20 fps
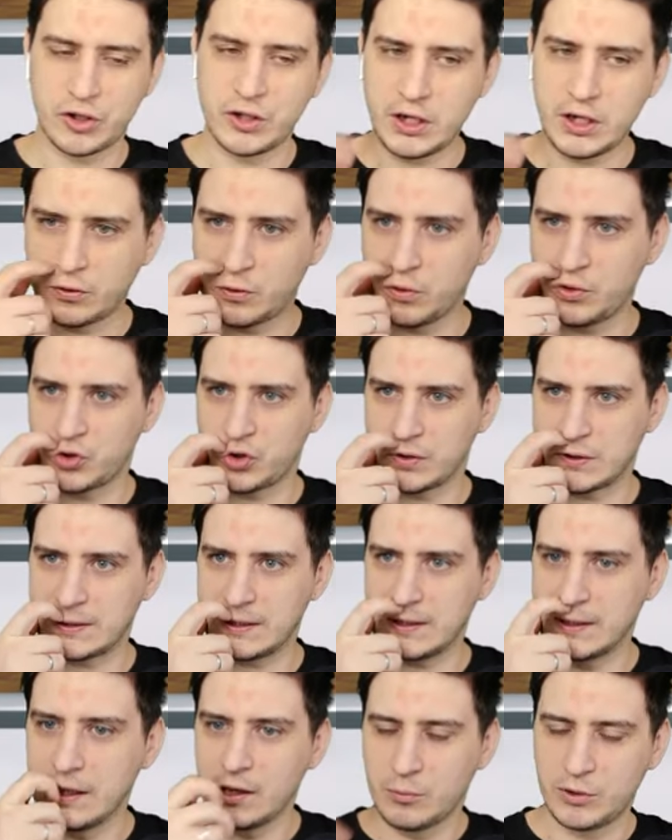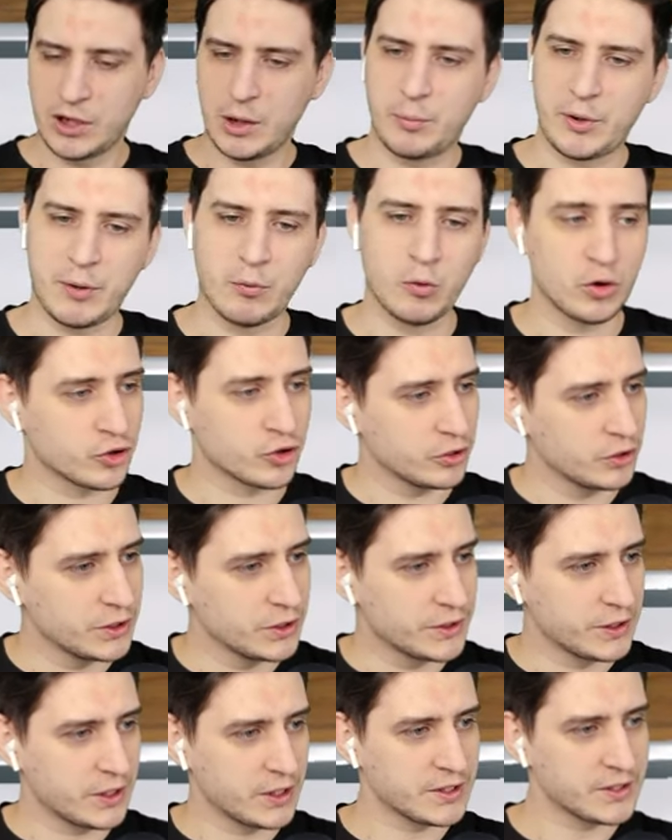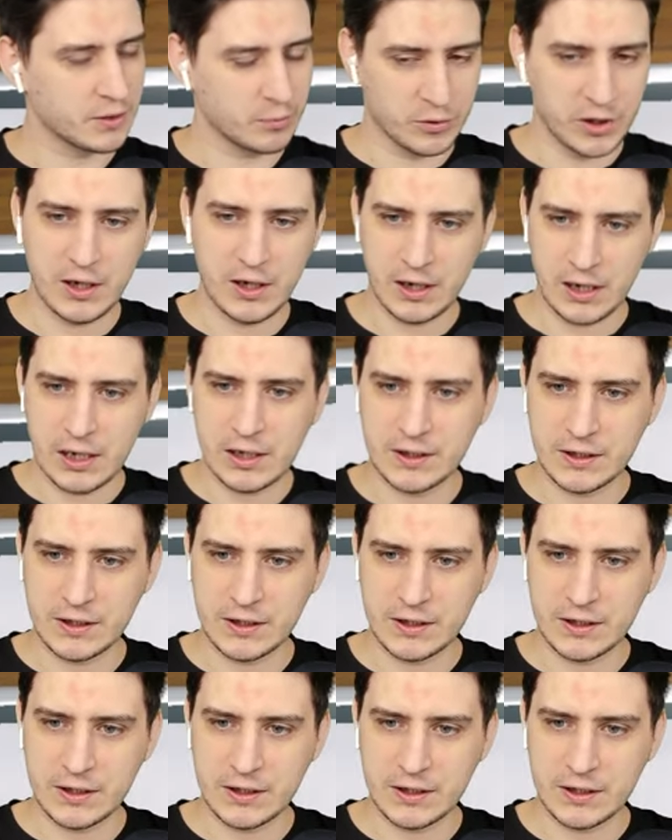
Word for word: день кончится. Мне прям очень интересно. Мне реально